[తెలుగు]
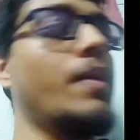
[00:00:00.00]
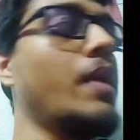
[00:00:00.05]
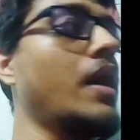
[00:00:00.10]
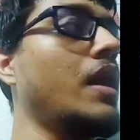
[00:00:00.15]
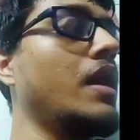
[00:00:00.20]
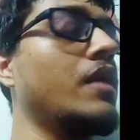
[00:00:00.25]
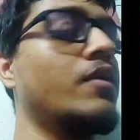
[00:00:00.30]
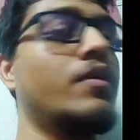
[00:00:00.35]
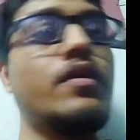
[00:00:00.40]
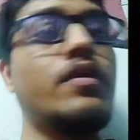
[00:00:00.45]

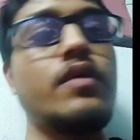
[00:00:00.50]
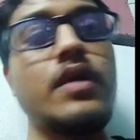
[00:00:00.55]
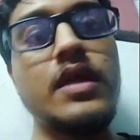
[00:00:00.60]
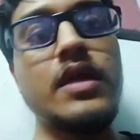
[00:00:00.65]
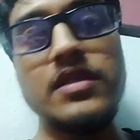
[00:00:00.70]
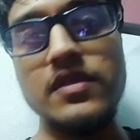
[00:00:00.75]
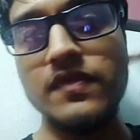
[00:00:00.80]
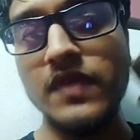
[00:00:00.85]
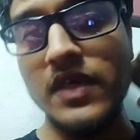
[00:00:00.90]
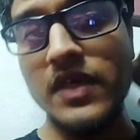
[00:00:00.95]
పెరగకుండా
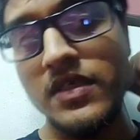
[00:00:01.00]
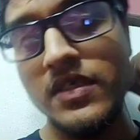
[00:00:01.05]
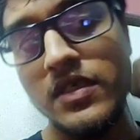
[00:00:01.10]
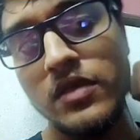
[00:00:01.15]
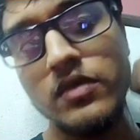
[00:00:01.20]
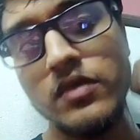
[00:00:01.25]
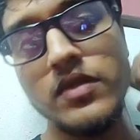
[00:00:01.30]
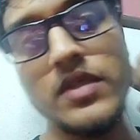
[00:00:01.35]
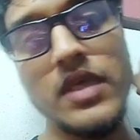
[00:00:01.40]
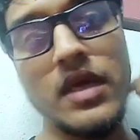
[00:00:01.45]
ఉండాల్సిన ఫ్రెండ్స్
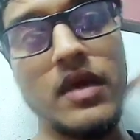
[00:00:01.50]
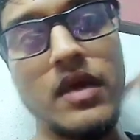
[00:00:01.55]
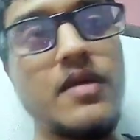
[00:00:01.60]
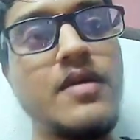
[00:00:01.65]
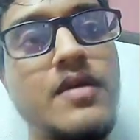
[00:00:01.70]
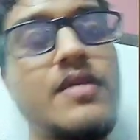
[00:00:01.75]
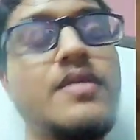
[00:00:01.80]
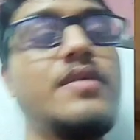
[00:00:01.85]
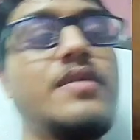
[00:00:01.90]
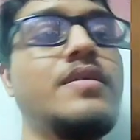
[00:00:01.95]
నేను చే
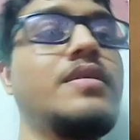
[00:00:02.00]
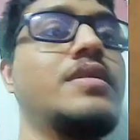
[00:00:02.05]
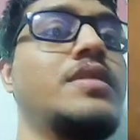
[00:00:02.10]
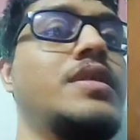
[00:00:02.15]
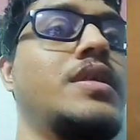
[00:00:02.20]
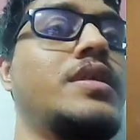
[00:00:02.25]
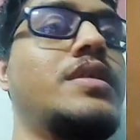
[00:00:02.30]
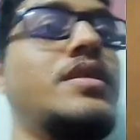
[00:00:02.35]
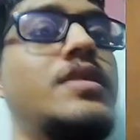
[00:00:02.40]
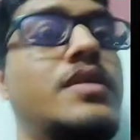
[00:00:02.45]

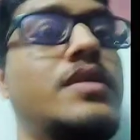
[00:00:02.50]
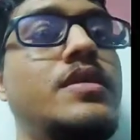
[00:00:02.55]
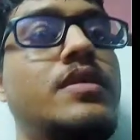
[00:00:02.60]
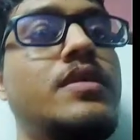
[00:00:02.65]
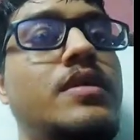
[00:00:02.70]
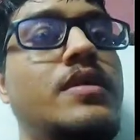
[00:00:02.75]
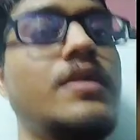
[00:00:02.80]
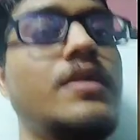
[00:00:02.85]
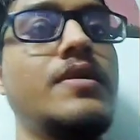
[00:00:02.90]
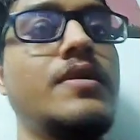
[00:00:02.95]
చీ చీ చీ
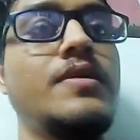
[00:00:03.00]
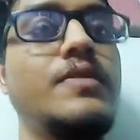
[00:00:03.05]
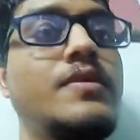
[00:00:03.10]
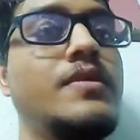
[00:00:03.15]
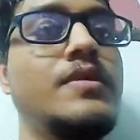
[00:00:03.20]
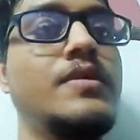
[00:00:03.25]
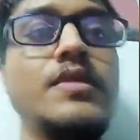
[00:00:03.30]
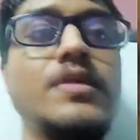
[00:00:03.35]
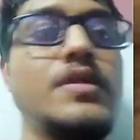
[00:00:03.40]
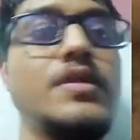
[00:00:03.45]
చీ
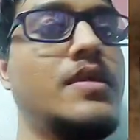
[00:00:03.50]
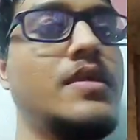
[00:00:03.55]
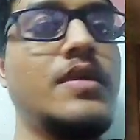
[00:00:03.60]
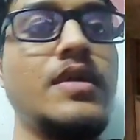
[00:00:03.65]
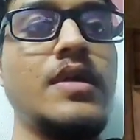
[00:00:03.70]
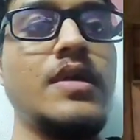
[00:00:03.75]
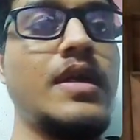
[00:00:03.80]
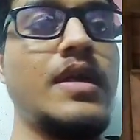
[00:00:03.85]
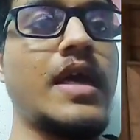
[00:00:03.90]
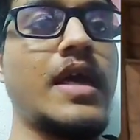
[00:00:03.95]

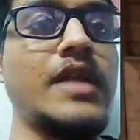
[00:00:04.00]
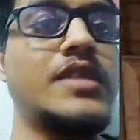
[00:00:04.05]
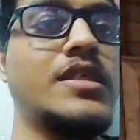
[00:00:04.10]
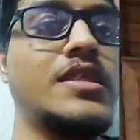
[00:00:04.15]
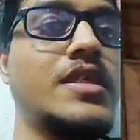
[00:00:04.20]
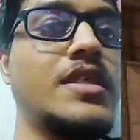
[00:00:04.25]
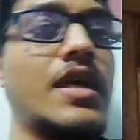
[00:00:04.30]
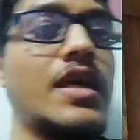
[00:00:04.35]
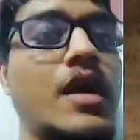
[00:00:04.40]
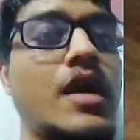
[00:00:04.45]
నేను
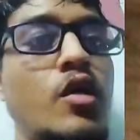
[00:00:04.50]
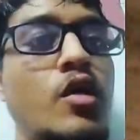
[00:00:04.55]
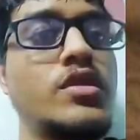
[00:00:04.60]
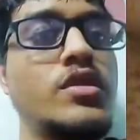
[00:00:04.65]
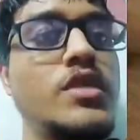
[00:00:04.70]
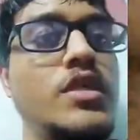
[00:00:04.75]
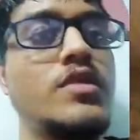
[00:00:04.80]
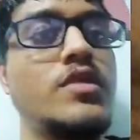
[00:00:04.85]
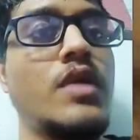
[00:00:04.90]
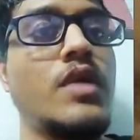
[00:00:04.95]
ఖచ్చితంగా
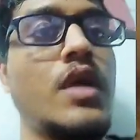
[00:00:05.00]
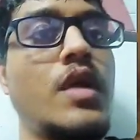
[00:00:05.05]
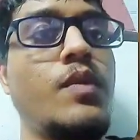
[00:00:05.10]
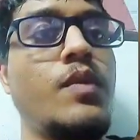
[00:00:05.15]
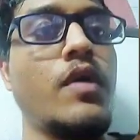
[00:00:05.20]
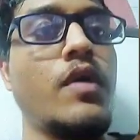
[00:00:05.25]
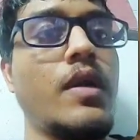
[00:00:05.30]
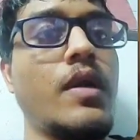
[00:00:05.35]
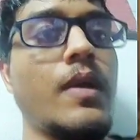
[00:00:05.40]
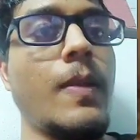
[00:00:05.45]
గ్లౌజ్ తీసుకుని
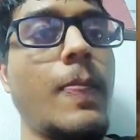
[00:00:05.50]
వెళ్ళిపోవాలి